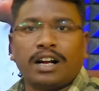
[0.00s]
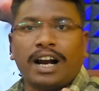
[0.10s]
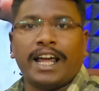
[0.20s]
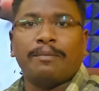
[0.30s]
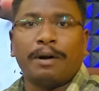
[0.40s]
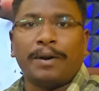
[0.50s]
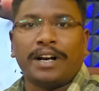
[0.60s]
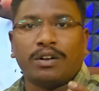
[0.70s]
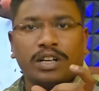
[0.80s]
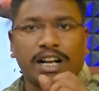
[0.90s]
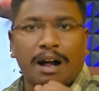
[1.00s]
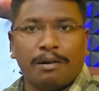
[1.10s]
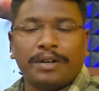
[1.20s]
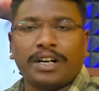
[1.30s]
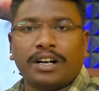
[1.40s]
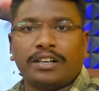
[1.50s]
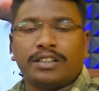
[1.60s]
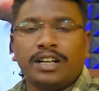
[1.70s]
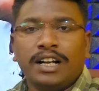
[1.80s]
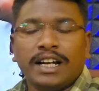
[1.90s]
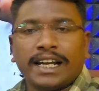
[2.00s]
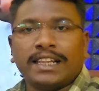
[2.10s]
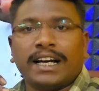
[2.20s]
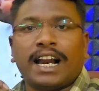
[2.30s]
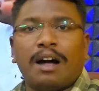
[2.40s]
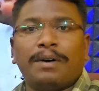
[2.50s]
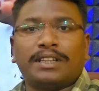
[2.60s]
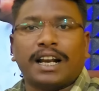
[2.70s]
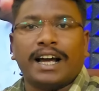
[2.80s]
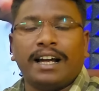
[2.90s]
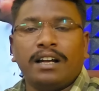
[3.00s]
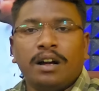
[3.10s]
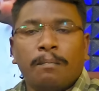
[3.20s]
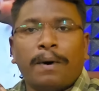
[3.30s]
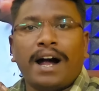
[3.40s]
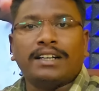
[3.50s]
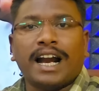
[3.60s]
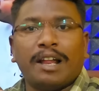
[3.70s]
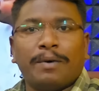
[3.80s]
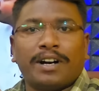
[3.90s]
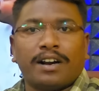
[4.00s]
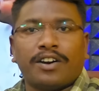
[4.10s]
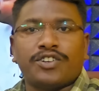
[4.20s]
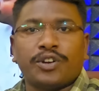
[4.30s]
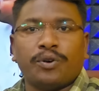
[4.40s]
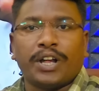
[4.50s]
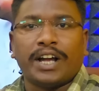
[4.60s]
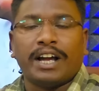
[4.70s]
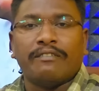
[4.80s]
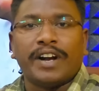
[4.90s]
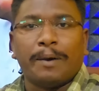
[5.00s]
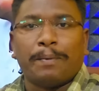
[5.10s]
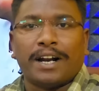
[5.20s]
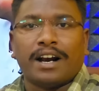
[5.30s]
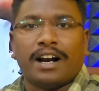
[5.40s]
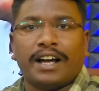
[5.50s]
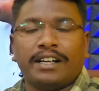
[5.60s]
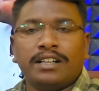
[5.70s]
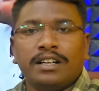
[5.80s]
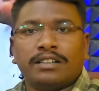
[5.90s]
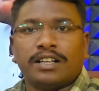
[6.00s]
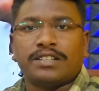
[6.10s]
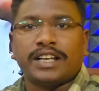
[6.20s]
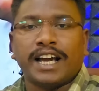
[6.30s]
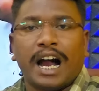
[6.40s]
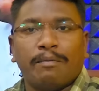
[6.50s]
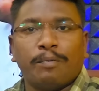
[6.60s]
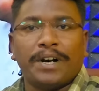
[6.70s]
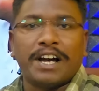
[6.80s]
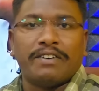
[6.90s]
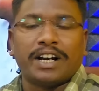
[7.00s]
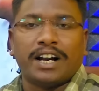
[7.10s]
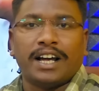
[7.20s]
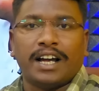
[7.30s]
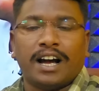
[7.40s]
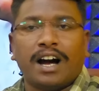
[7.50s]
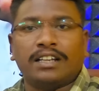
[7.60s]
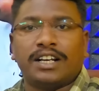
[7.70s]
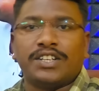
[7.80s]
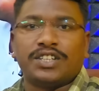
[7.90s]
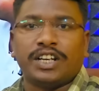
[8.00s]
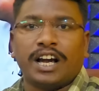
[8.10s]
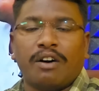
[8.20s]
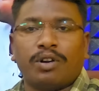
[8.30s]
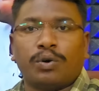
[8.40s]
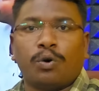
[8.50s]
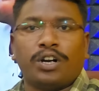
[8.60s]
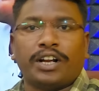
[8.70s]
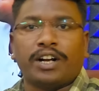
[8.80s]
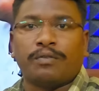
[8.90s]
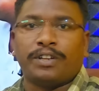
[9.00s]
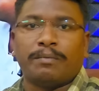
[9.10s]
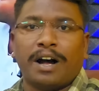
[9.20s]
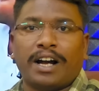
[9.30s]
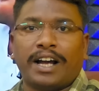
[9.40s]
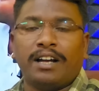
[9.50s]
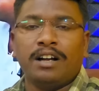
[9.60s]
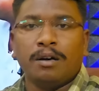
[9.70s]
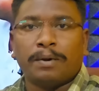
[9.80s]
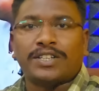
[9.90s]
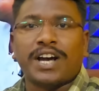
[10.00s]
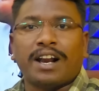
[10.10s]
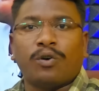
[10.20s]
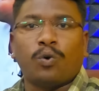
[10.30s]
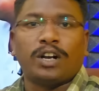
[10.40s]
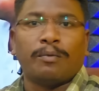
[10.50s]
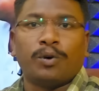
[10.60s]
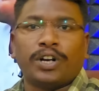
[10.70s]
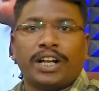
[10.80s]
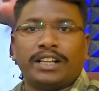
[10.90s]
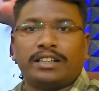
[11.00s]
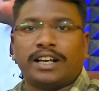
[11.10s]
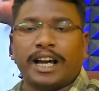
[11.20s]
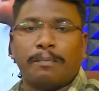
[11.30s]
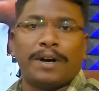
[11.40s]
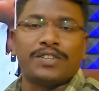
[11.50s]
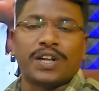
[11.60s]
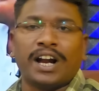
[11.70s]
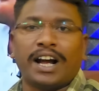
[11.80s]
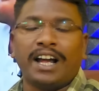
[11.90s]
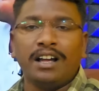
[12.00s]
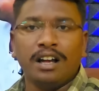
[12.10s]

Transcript: கரையம் அப்படின்ற ஒரு கிராமம் இருக்கின்றது இந்த கிராமத்துல பாட்டாளி மக்கள் கட்சியினுடைய வேட்பாளரான திரு சி அன்புமணி அவர்களை ஆதரிச்சு அவருக்கு ஓட்டு கேட்கும் விதமாக பிரச்சார கூட்டம் ஒன்று அந்த இடத்துல ஏற்பாடு செய்யறாங்க